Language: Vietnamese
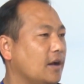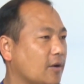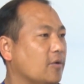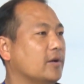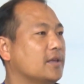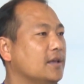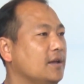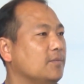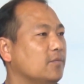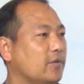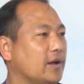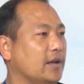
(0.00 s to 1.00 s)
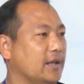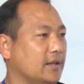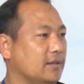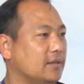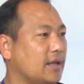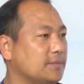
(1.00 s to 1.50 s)
học hỏi kinh nghiệm và
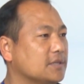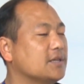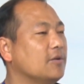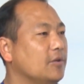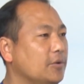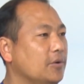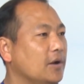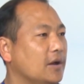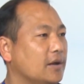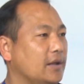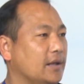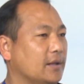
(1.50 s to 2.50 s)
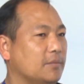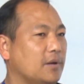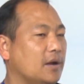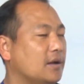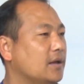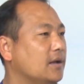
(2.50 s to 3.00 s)
để tham gia giao lưu để
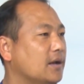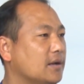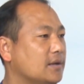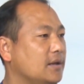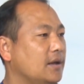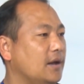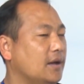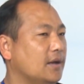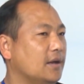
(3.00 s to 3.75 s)
mang cái, các cái